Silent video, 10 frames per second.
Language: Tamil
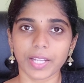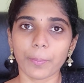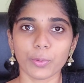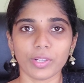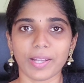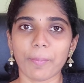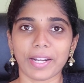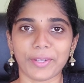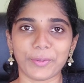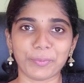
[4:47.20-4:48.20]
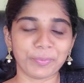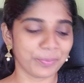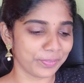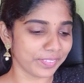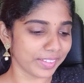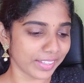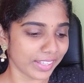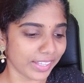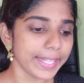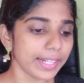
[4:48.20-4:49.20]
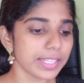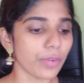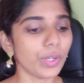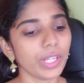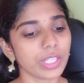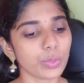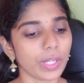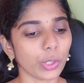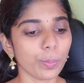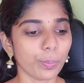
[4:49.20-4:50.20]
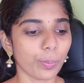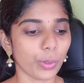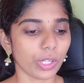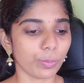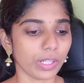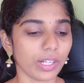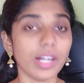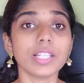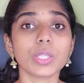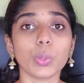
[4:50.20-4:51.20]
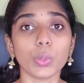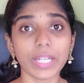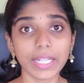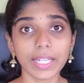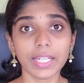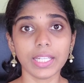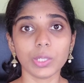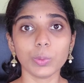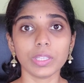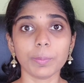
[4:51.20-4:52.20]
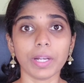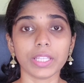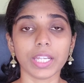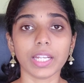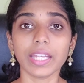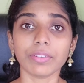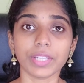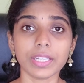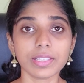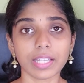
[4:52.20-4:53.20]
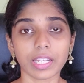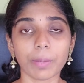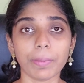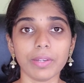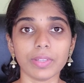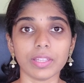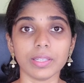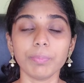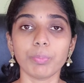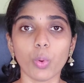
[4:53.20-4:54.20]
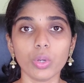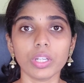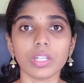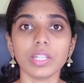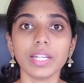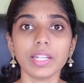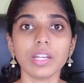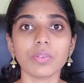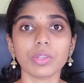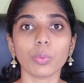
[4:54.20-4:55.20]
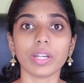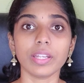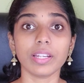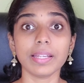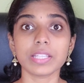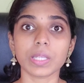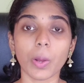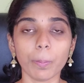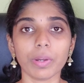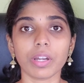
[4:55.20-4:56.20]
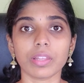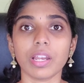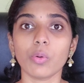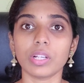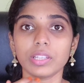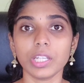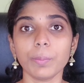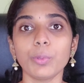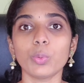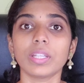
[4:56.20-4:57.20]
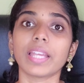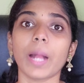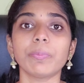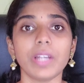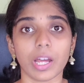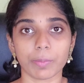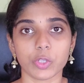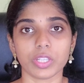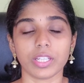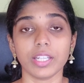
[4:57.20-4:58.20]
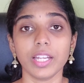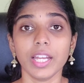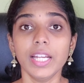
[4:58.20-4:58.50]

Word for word: அப்புறம் உங்களுக்காக பழகிடும் ரீடைனர்ஸ் எவ்வளோ இயர்ஸ் வரைக்கும் போடணும் அக்கா ஸோ ரீடைனரும் வந்து பார்த்தீங்கன்னா என் ஃப்ரெண்ட்ஸ் நிறையா பேர் வந்து போட்டுட்டு ரீடைனர் வந்து ஒன் இயர்லேயே ஸ்டாப் பண்ணிட்டதுனால அவங்களுக்கு திருப்பியும் வந்து கேப் விட ஆரம்பிச்சிருக்கு